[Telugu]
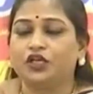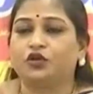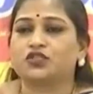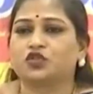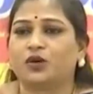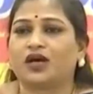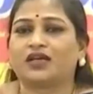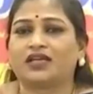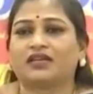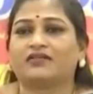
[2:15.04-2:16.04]
ఈరోజు
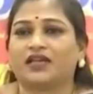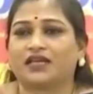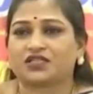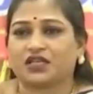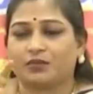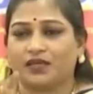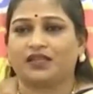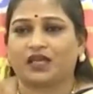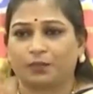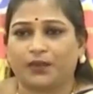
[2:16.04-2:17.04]
సుమారుగా ఇరవై లక్షల
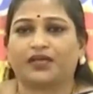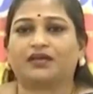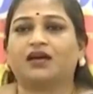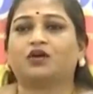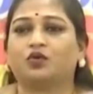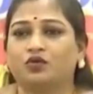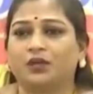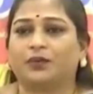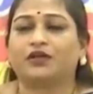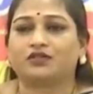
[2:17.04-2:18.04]
మందికి పైగా
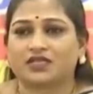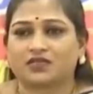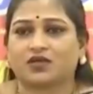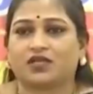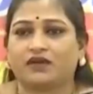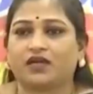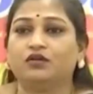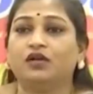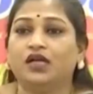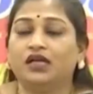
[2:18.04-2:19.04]
కూలి పనులు చేసుకునే
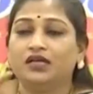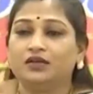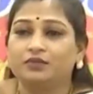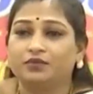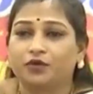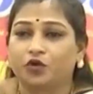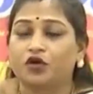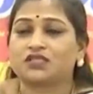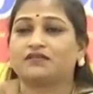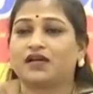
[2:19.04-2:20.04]
వాళ్ళు
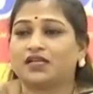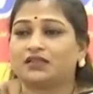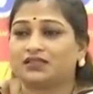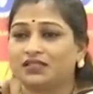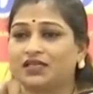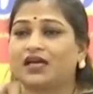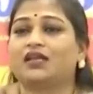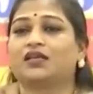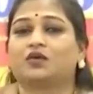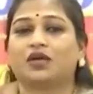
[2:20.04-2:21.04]
రోజువారీ
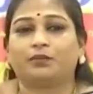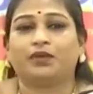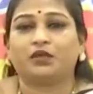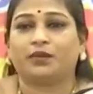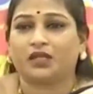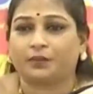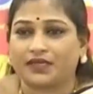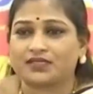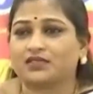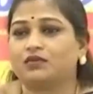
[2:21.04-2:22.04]
తినడానికి కూడా ఇబ్బంది పడే
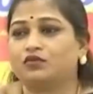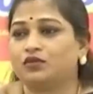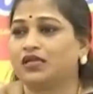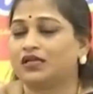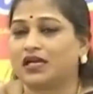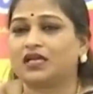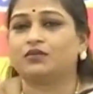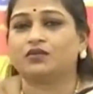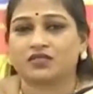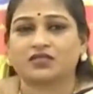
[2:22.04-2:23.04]
పరిస్థితి మూడు నెలల
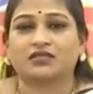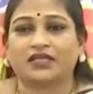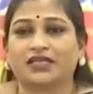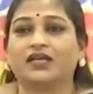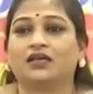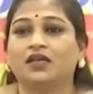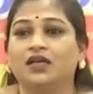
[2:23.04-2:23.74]
కాలంలో వస్తుందంటే